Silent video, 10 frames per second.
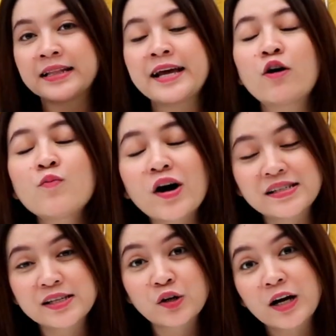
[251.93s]
nanti aku mau
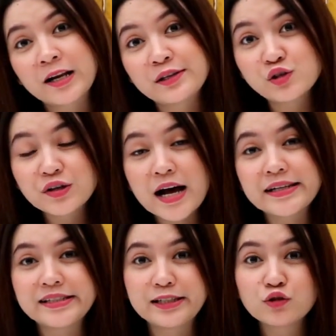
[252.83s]
kasih tahu ke kalian juga
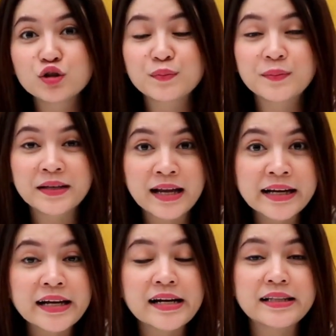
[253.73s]
jadi untuk
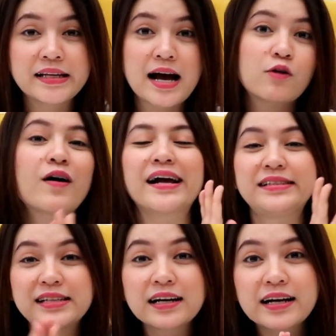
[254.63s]
pemenang yang nanti aku
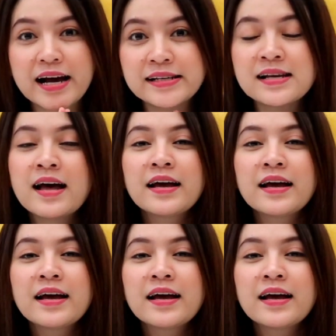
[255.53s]
acak guys